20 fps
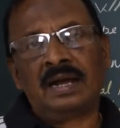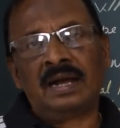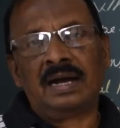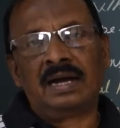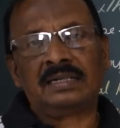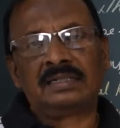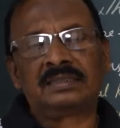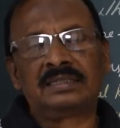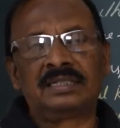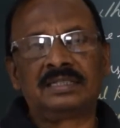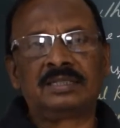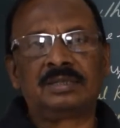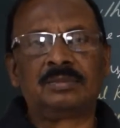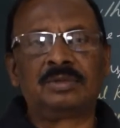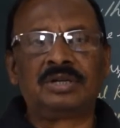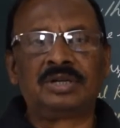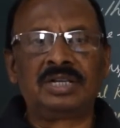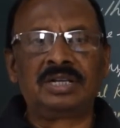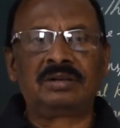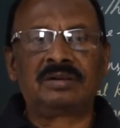அடுத்தடுத்த
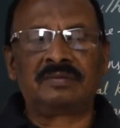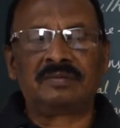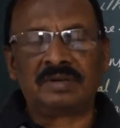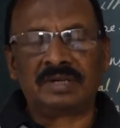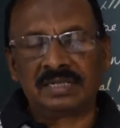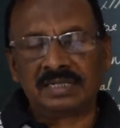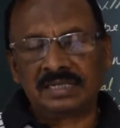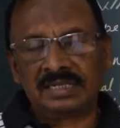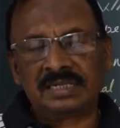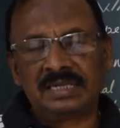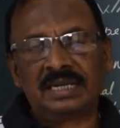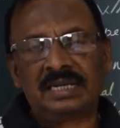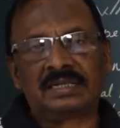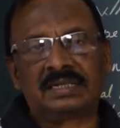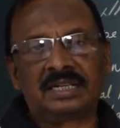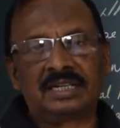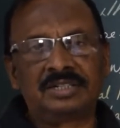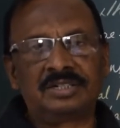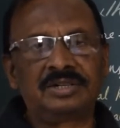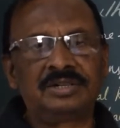மாடியில் வரிசையாக
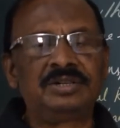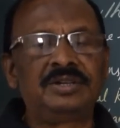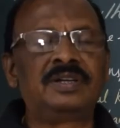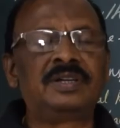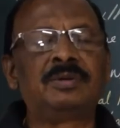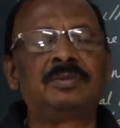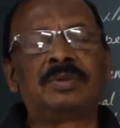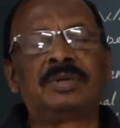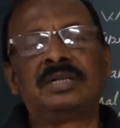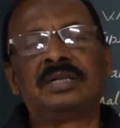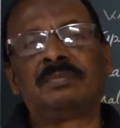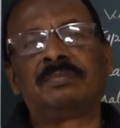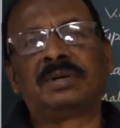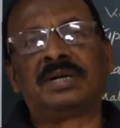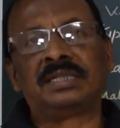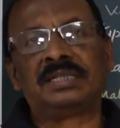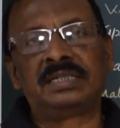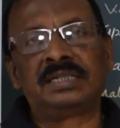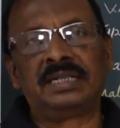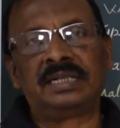கண்டினியூவாக
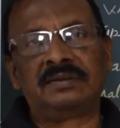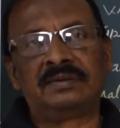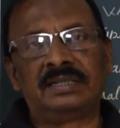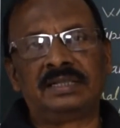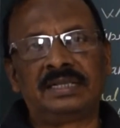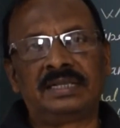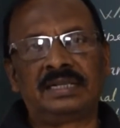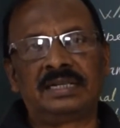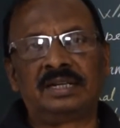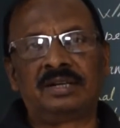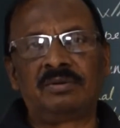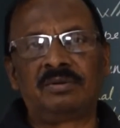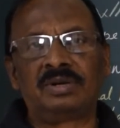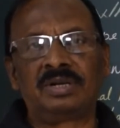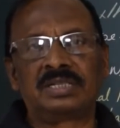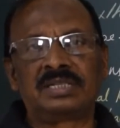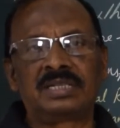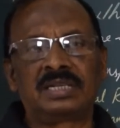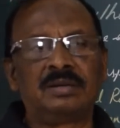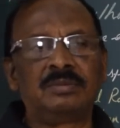பார்த்துக்கிட்டே வந்தீங்கன்னா
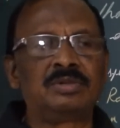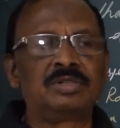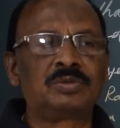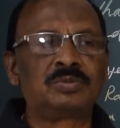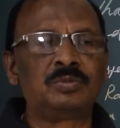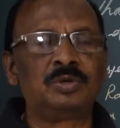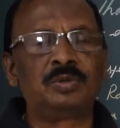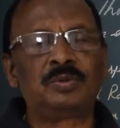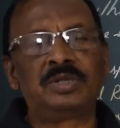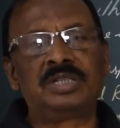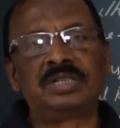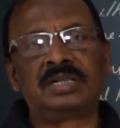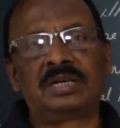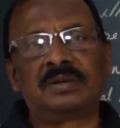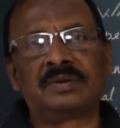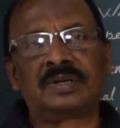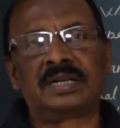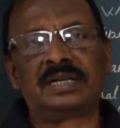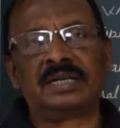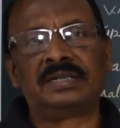உங்களுக்கு சிலபஸ் முழுவதும்
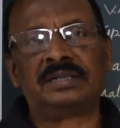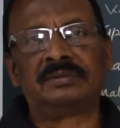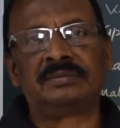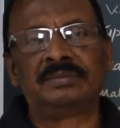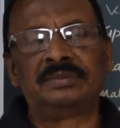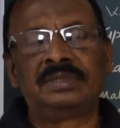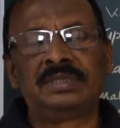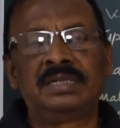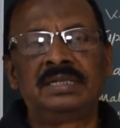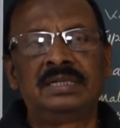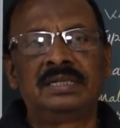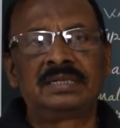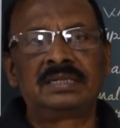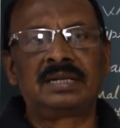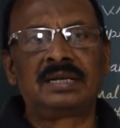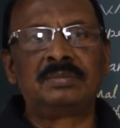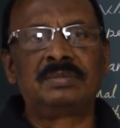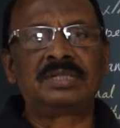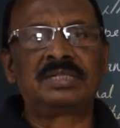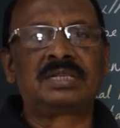கவர் ஆயிரும்
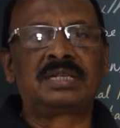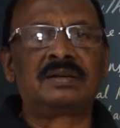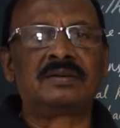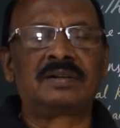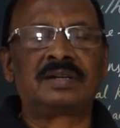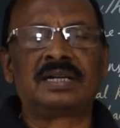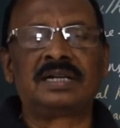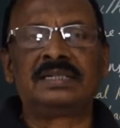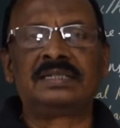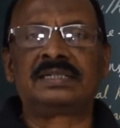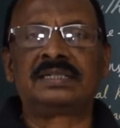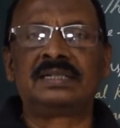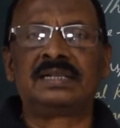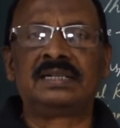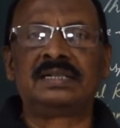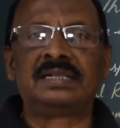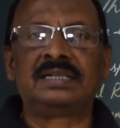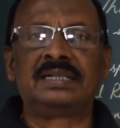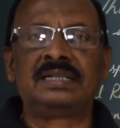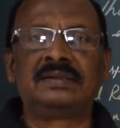சிலபஸ் கவர் ஆயிடுச்சுன்னா
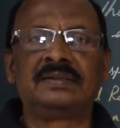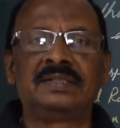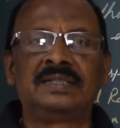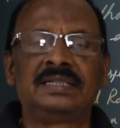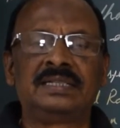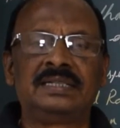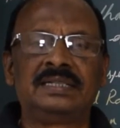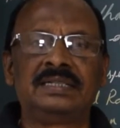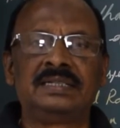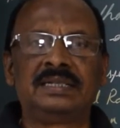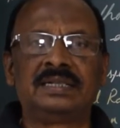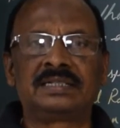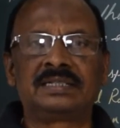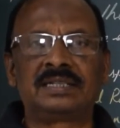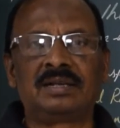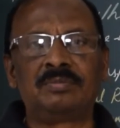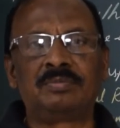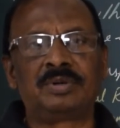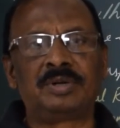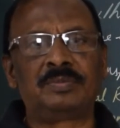நீங்கள் வந்து
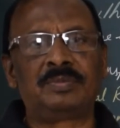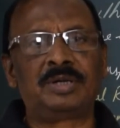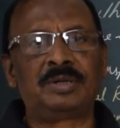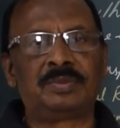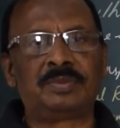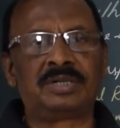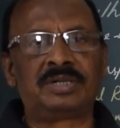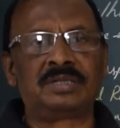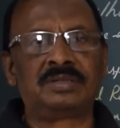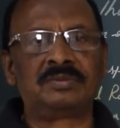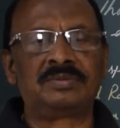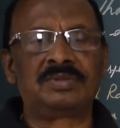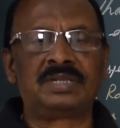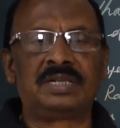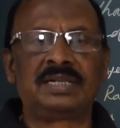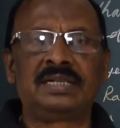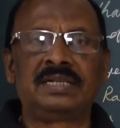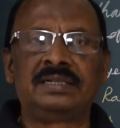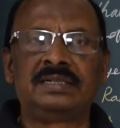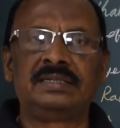எக்ஸாம் ப்ரிப்பேர் பண்ணுறதும்
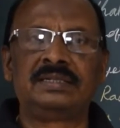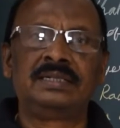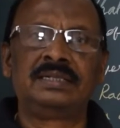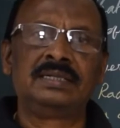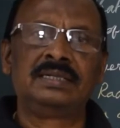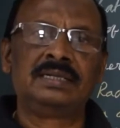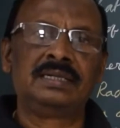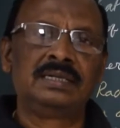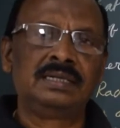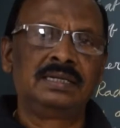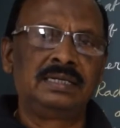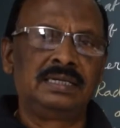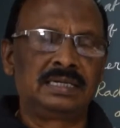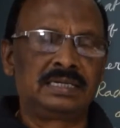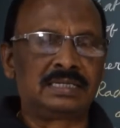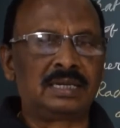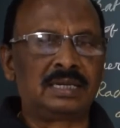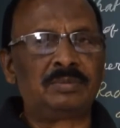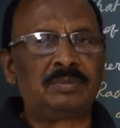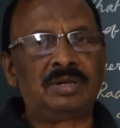சரி
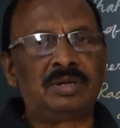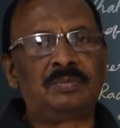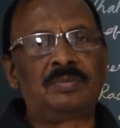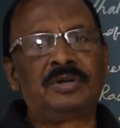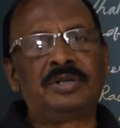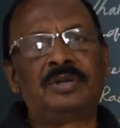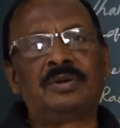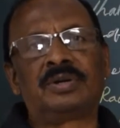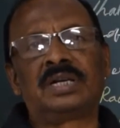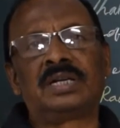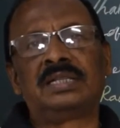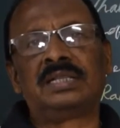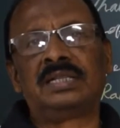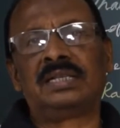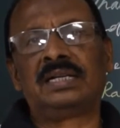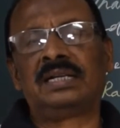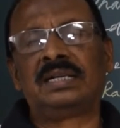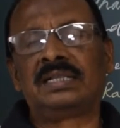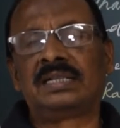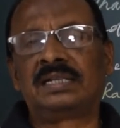எக்ஸாமில் போய் உட்காந்து
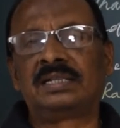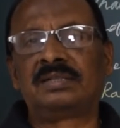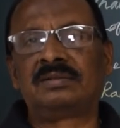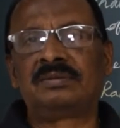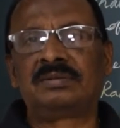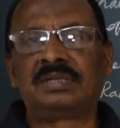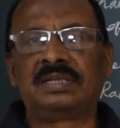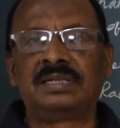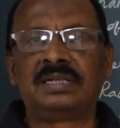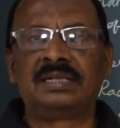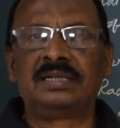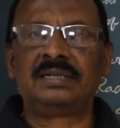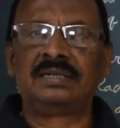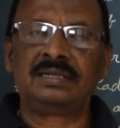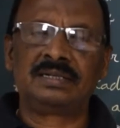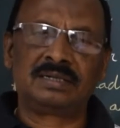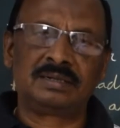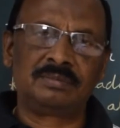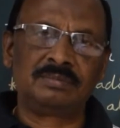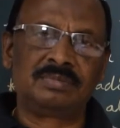எழுதுறதும் சரி
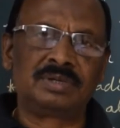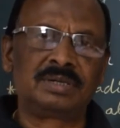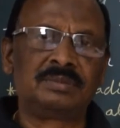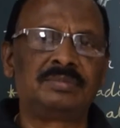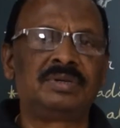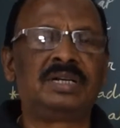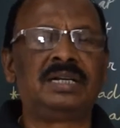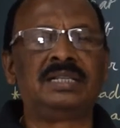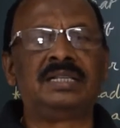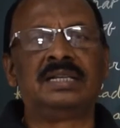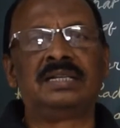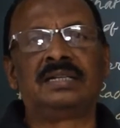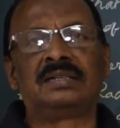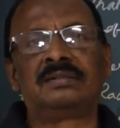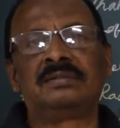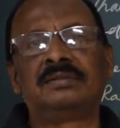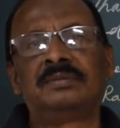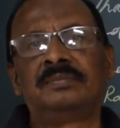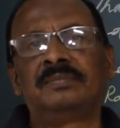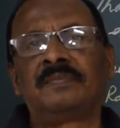ரொம்ப ரொம்ப எளிதாக
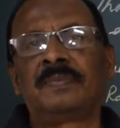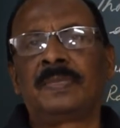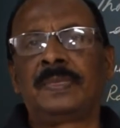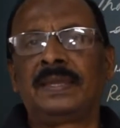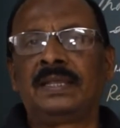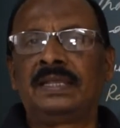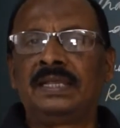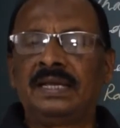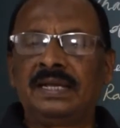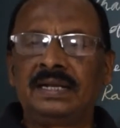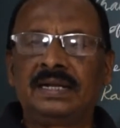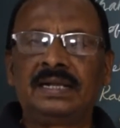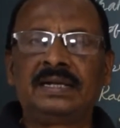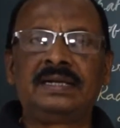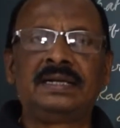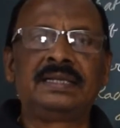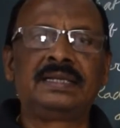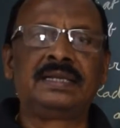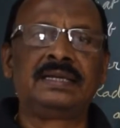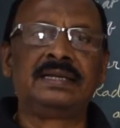இருக்கும் ஏன்னா
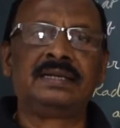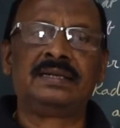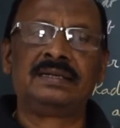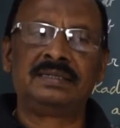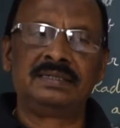நீங்கள்